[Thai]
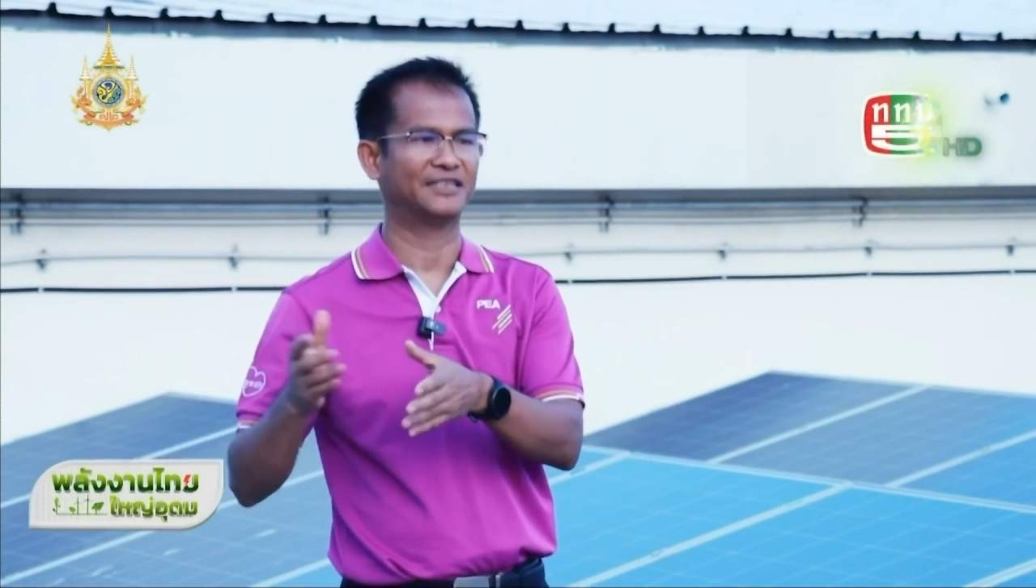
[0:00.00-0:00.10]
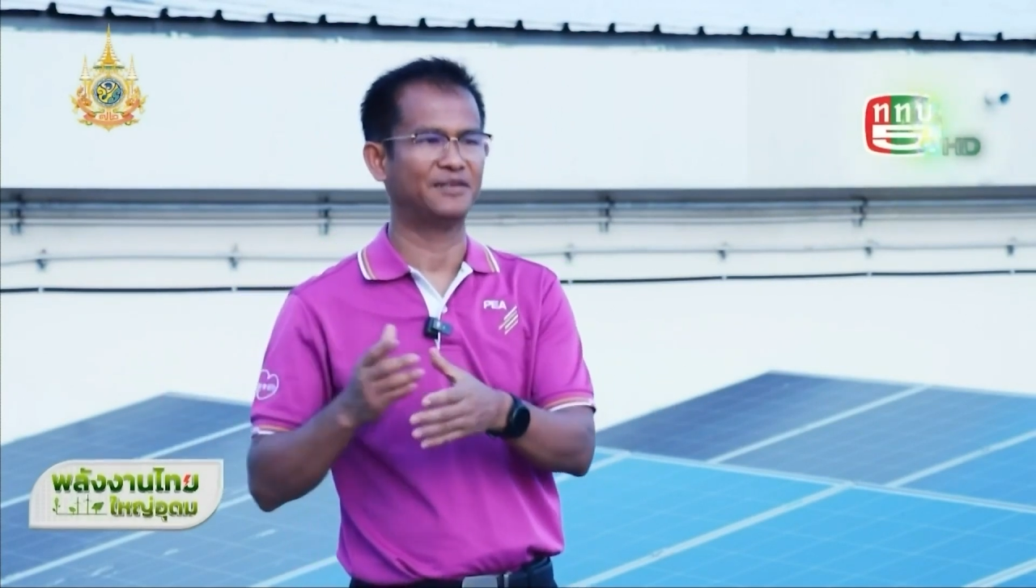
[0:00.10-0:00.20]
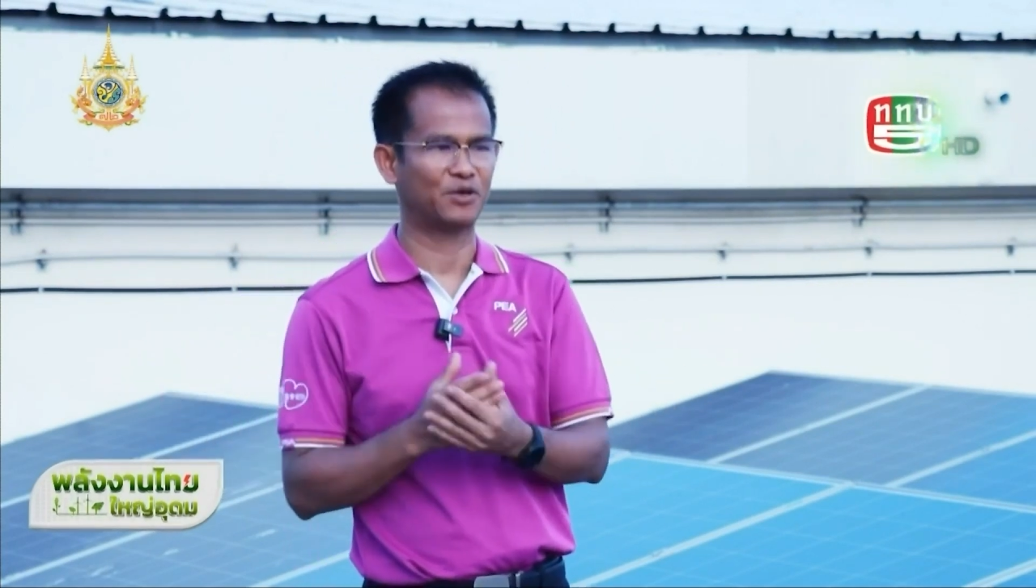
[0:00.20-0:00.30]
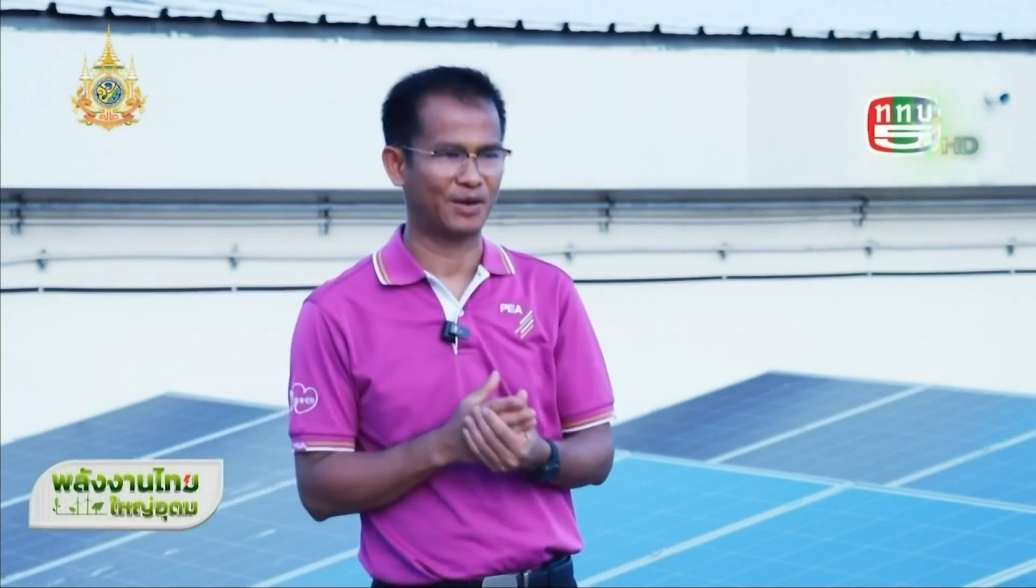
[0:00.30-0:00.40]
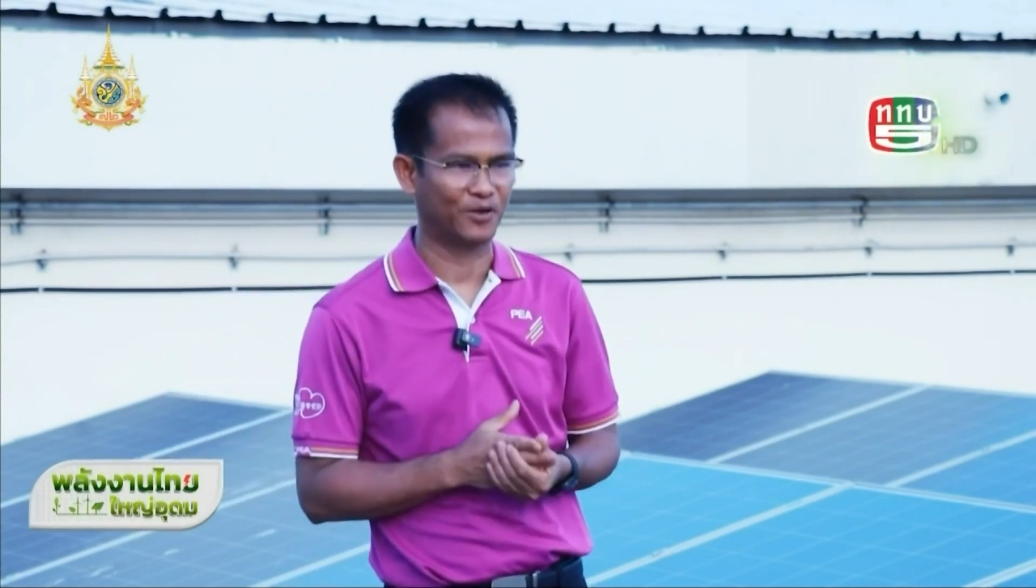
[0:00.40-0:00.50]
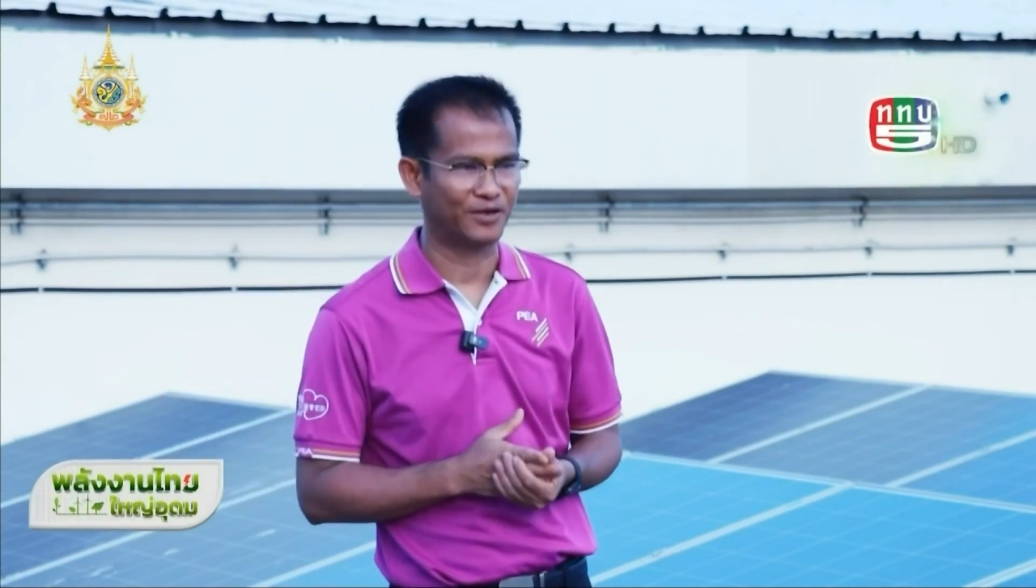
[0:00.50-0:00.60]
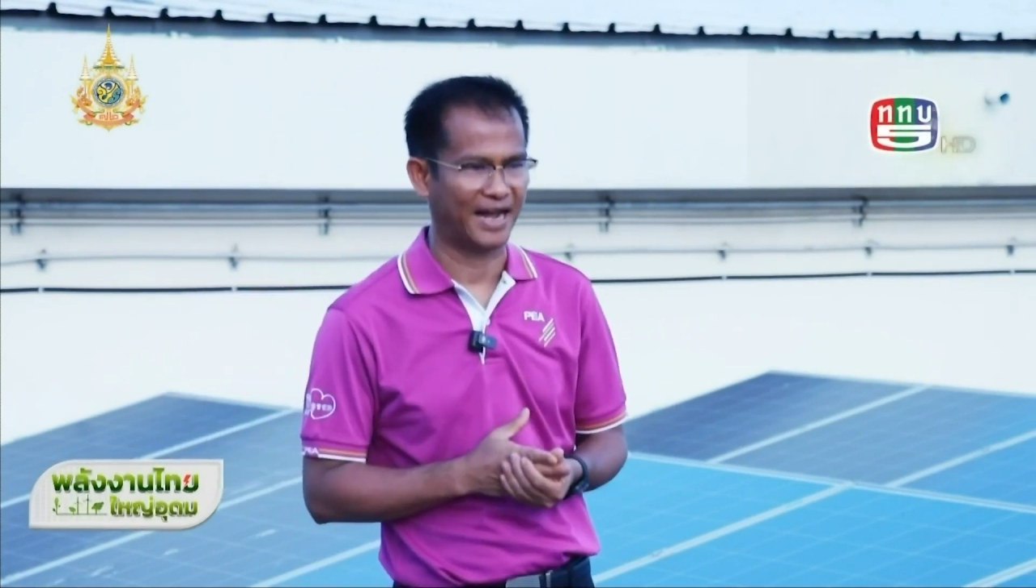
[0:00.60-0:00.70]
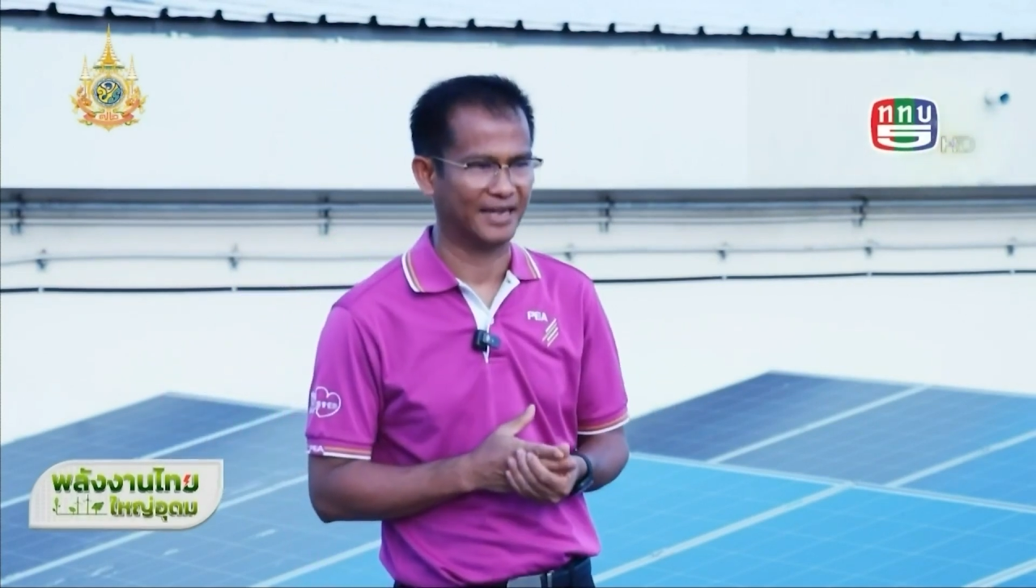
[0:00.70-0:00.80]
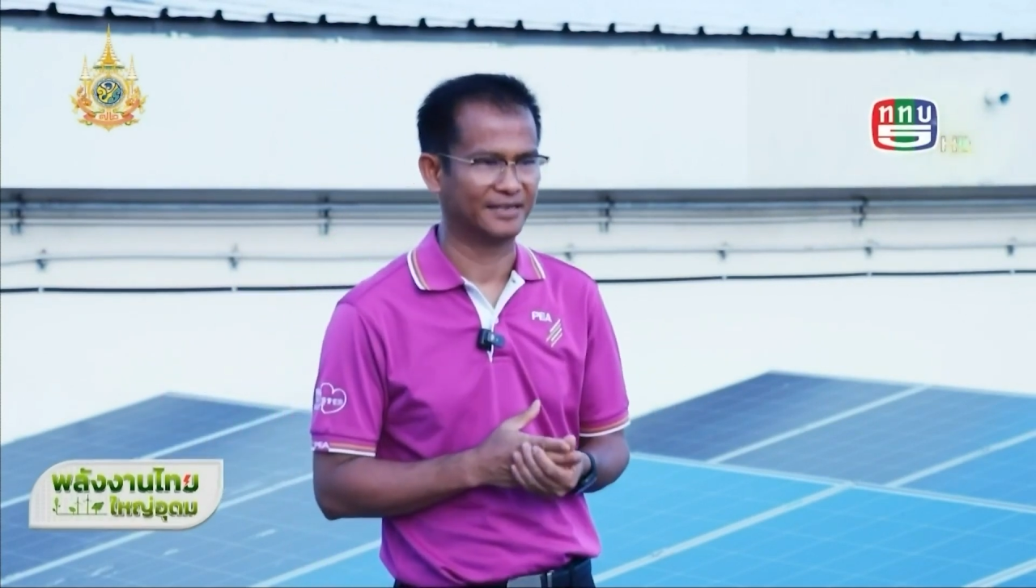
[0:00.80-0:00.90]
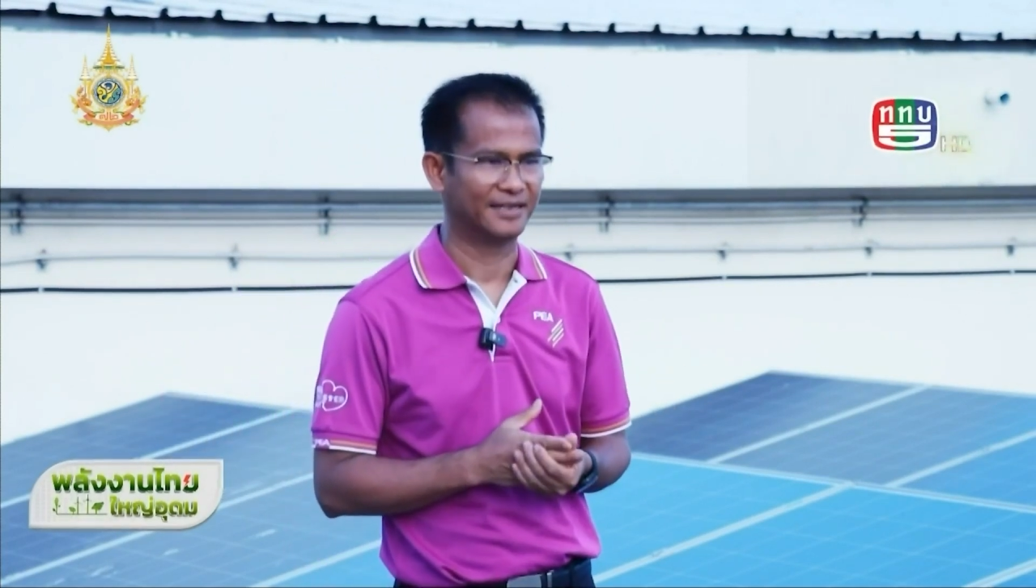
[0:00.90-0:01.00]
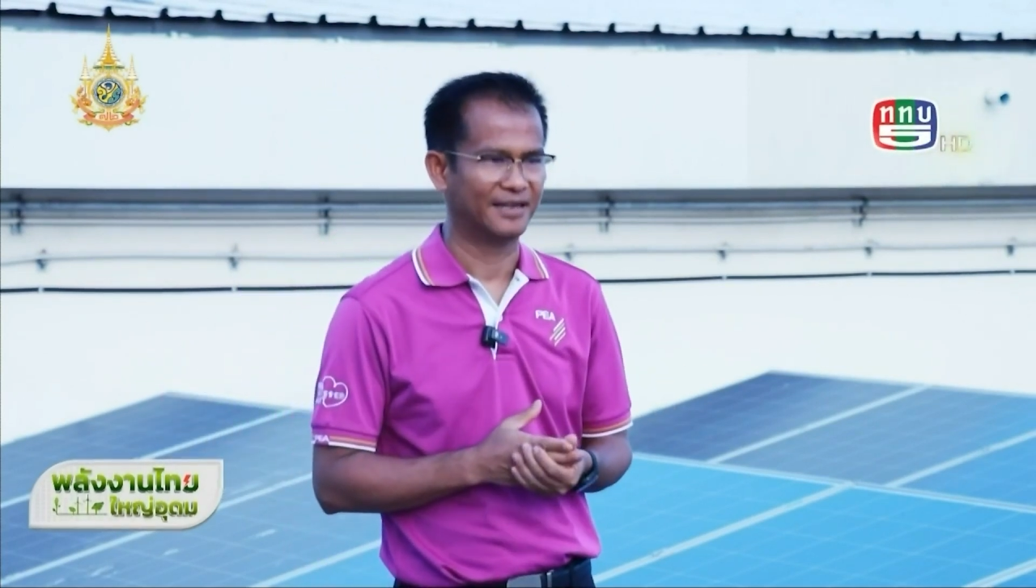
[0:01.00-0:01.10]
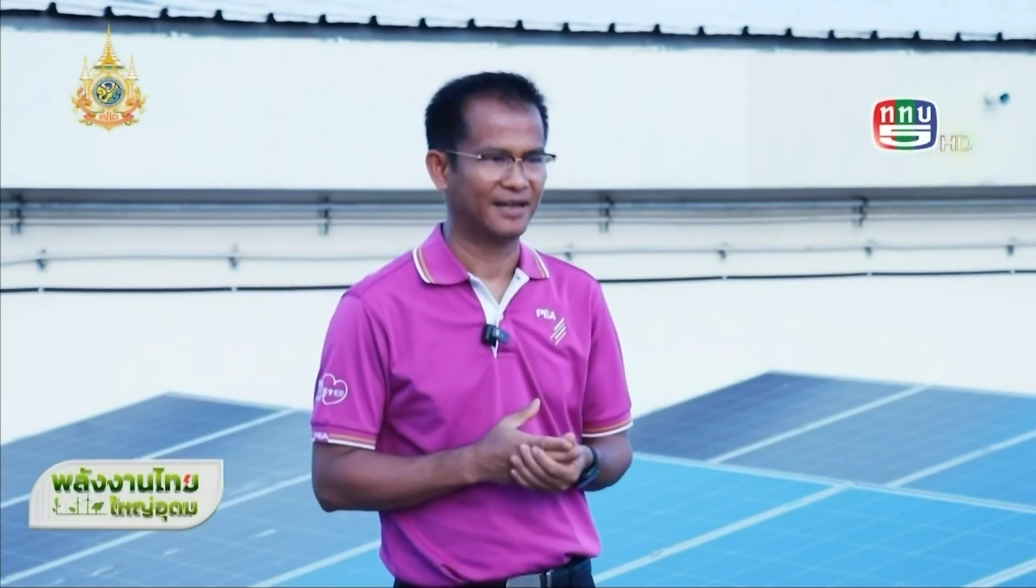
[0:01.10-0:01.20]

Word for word: ค้าที่มีความต้องการ